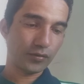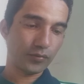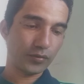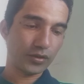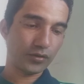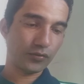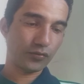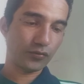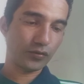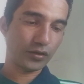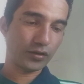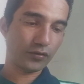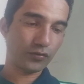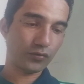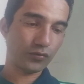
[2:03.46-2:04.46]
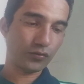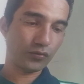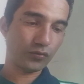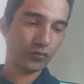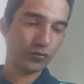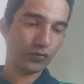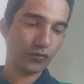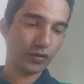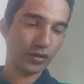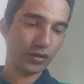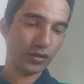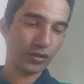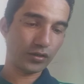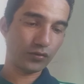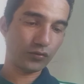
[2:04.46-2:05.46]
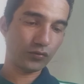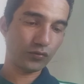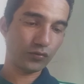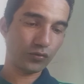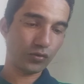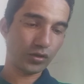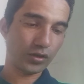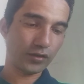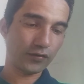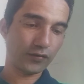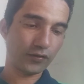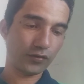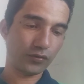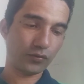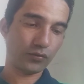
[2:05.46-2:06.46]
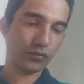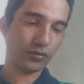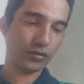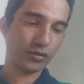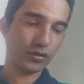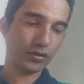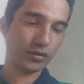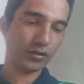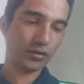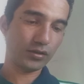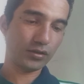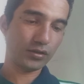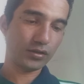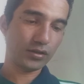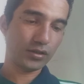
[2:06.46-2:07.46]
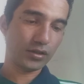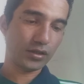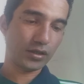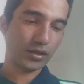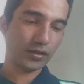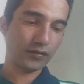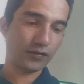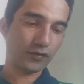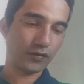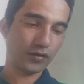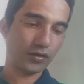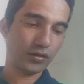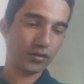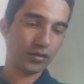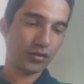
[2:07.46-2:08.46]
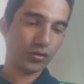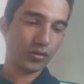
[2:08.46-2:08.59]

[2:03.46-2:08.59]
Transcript: manifestos os segredos do coração e, assim,